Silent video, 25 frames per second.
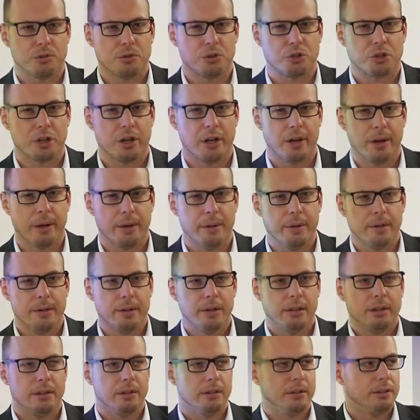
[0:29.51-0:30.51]
że
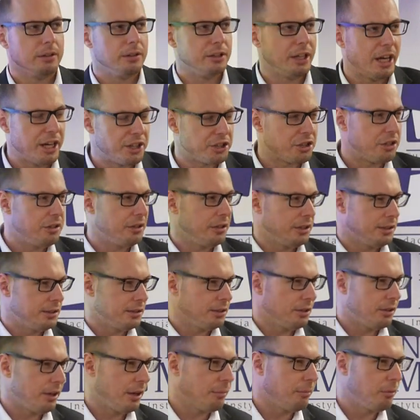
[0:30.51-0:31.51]
jeśli
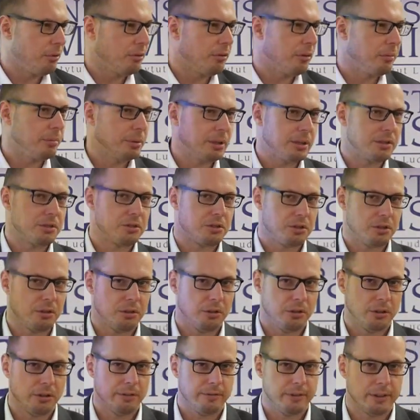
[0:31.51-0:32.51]
historia mogłaby nas
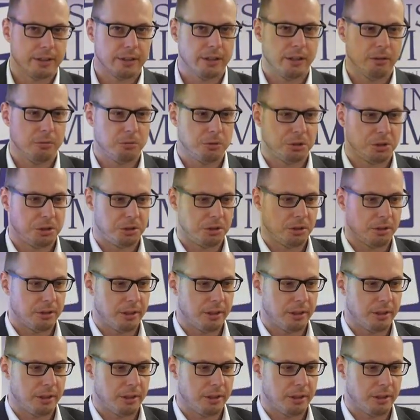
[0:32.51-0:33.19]
czegokolwiek nauczyć,